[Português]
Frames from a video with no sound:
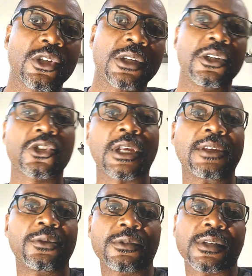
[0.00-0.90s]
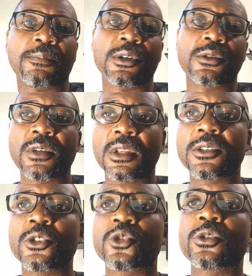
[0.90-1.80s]
tinha deixado. Você pode ver
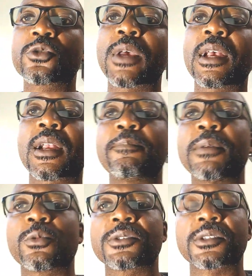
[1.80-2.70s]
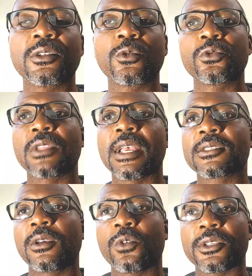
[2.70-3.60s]
isso em Josué, capítulo 5, do
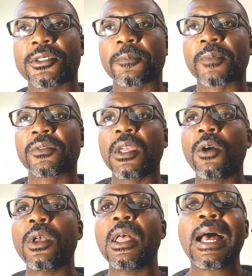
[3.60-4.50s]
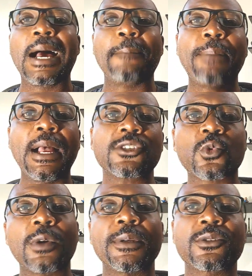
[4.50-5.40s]
10 ao 11. Então, a
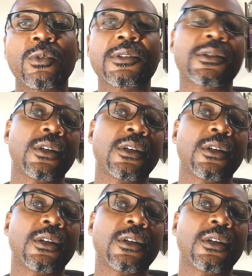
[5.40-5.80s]
Páscoa passou a